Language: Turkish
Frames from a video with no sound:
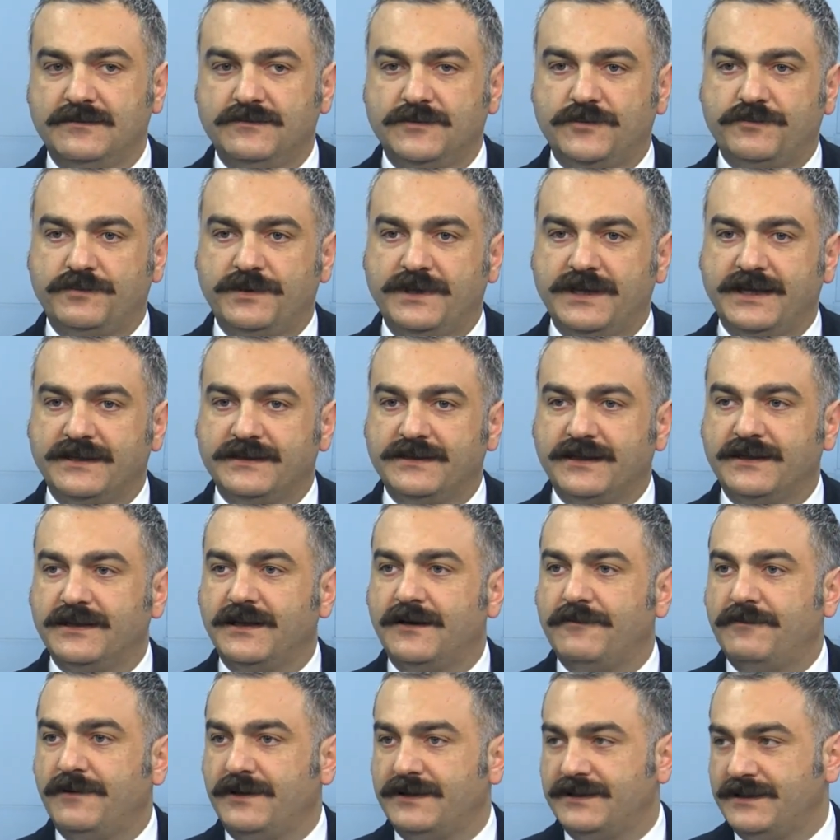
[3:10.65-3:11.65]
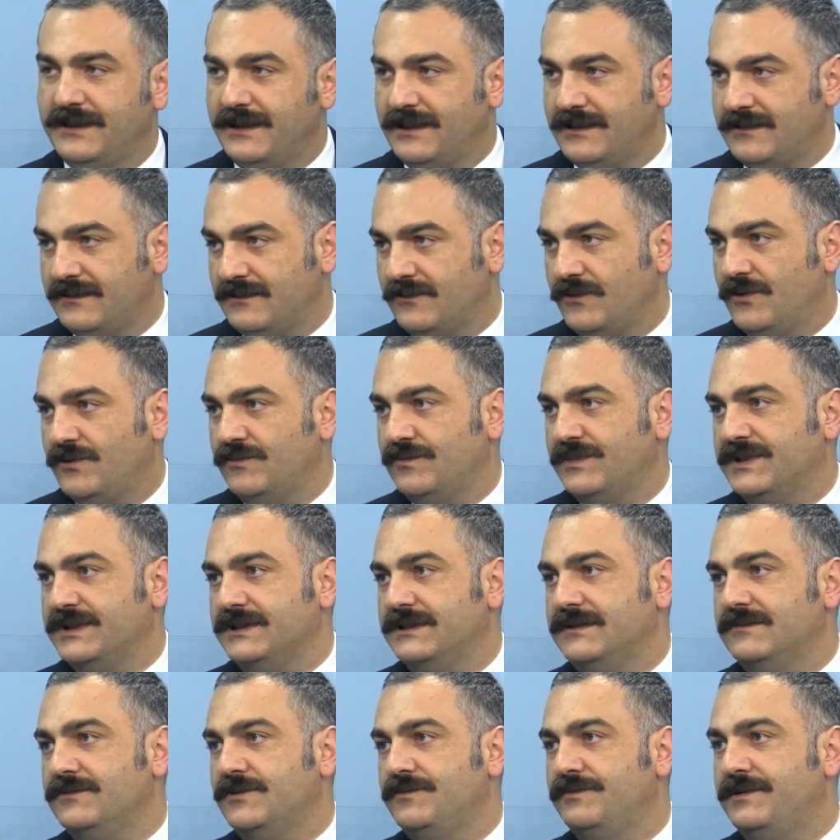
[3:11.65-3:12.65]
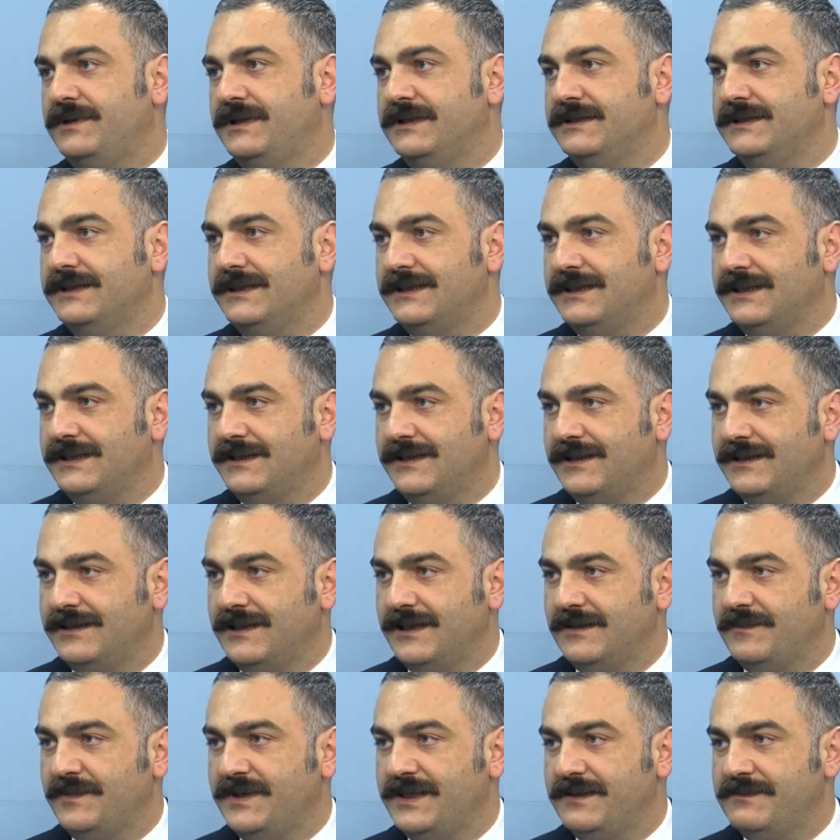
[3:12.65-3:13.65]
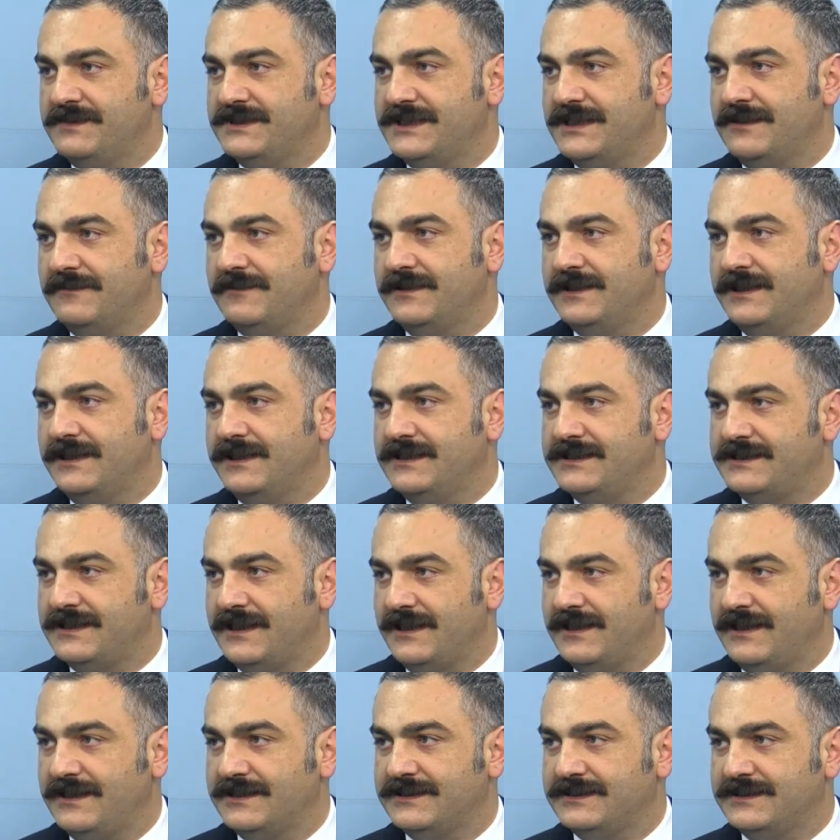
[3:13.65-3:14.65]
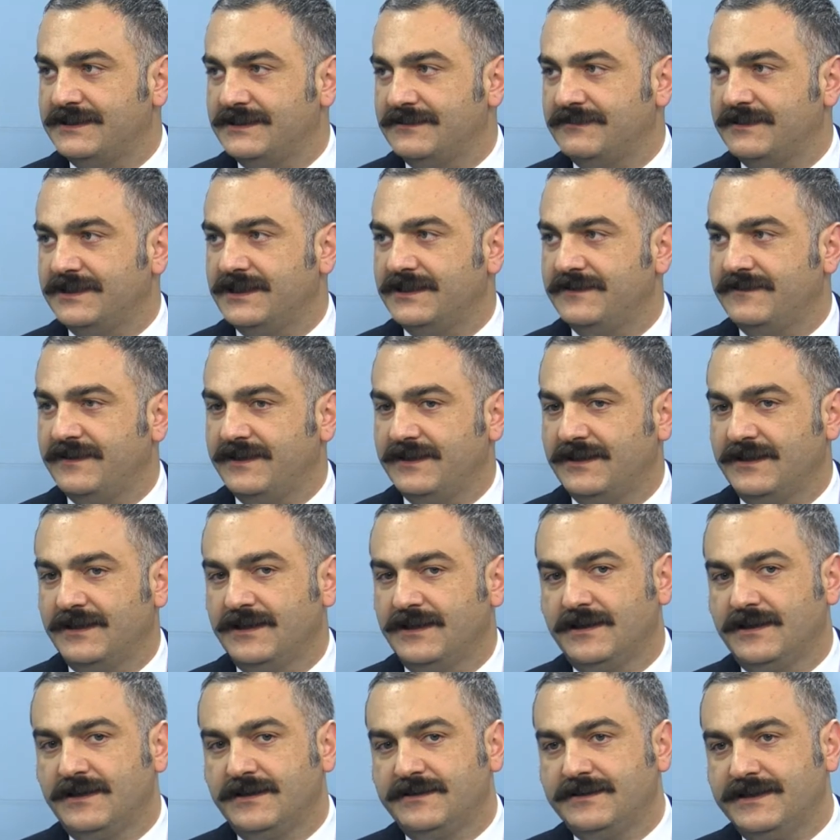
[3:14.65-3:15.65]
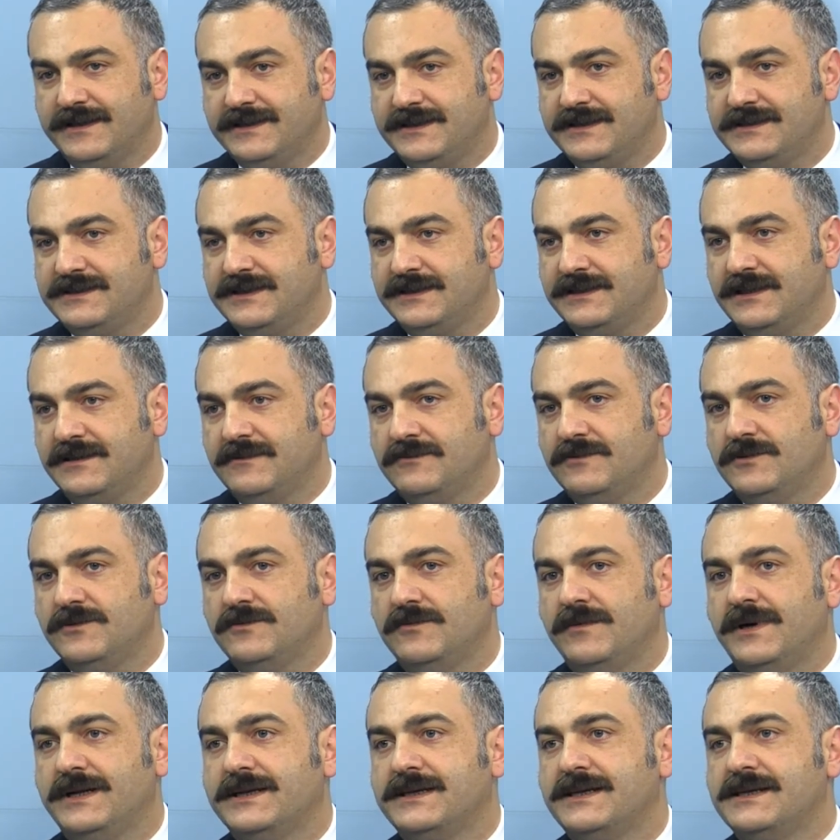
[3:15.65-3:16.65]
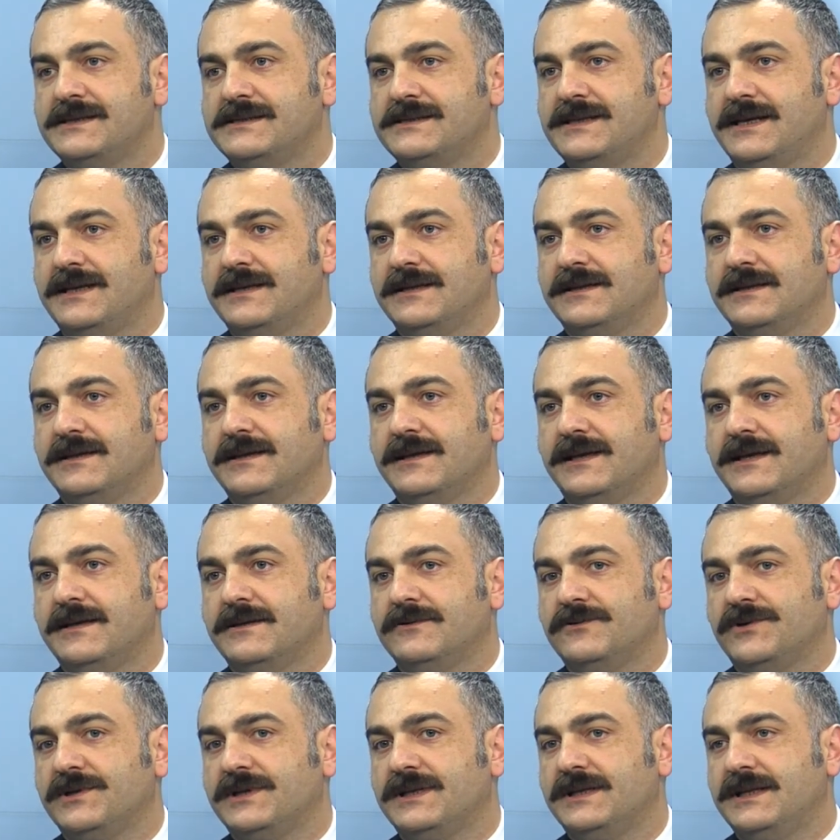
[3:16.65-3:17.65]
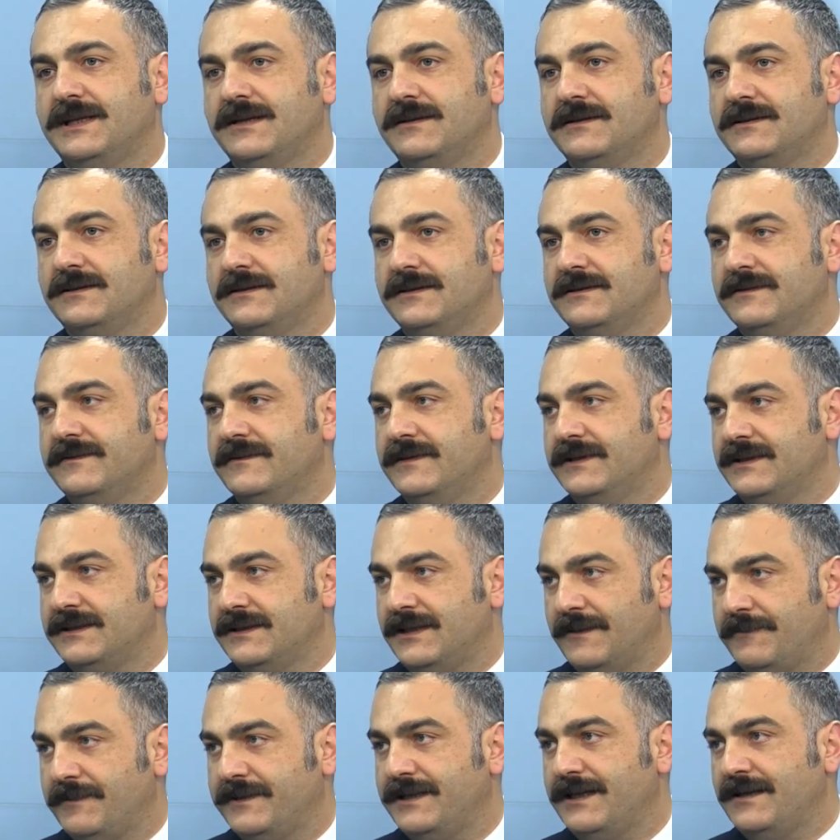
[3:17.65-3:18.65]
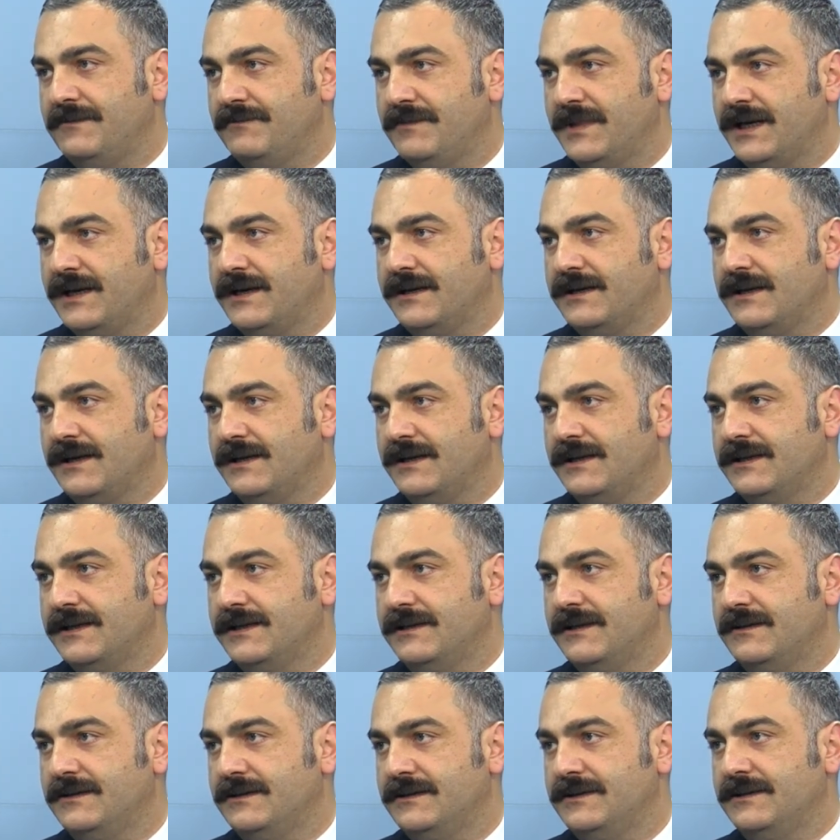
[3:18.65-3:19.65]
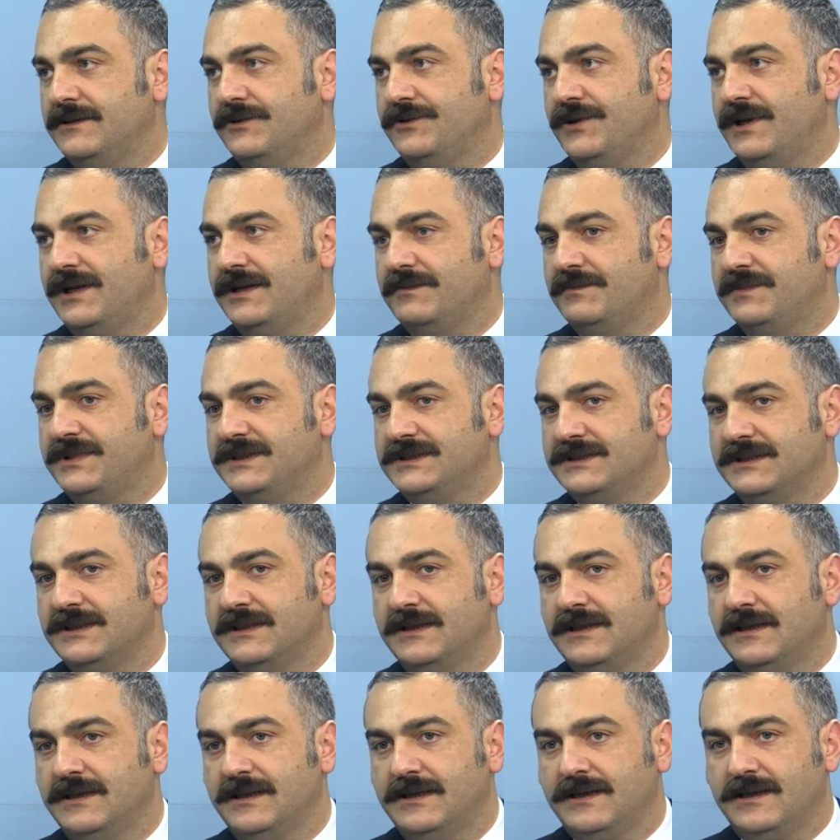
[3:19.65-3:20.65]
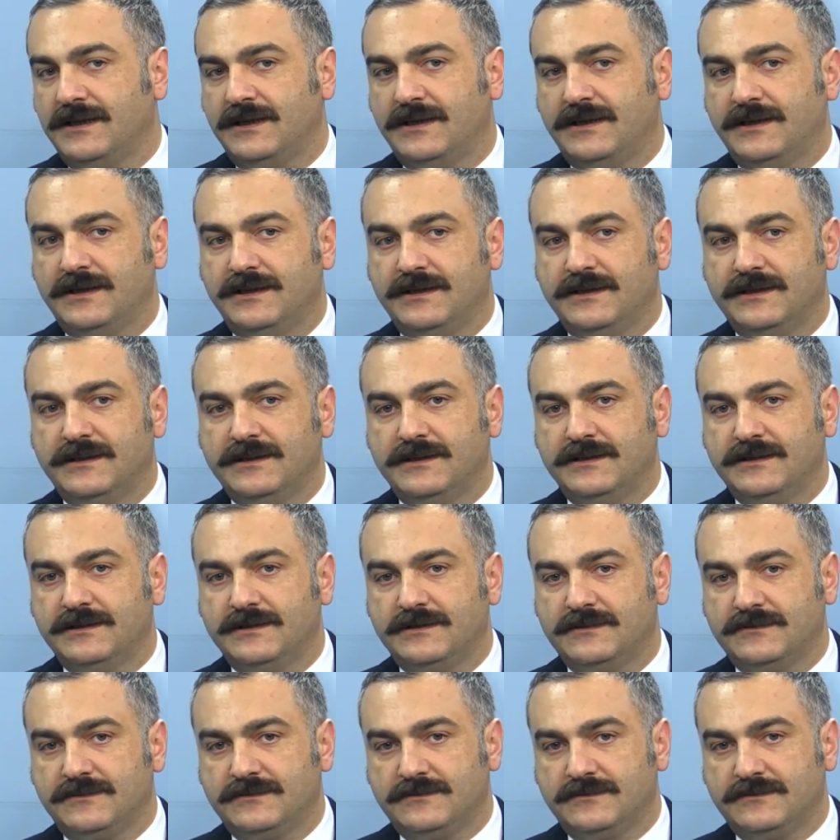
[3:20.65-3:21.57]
bu plandan haberdar olmadığı, bu planı yeteri kadar benimsemediği, içselleştirmediği ve neticede bu merkezden üretilen e, ve tepeden inme kararlara yönelik bir e,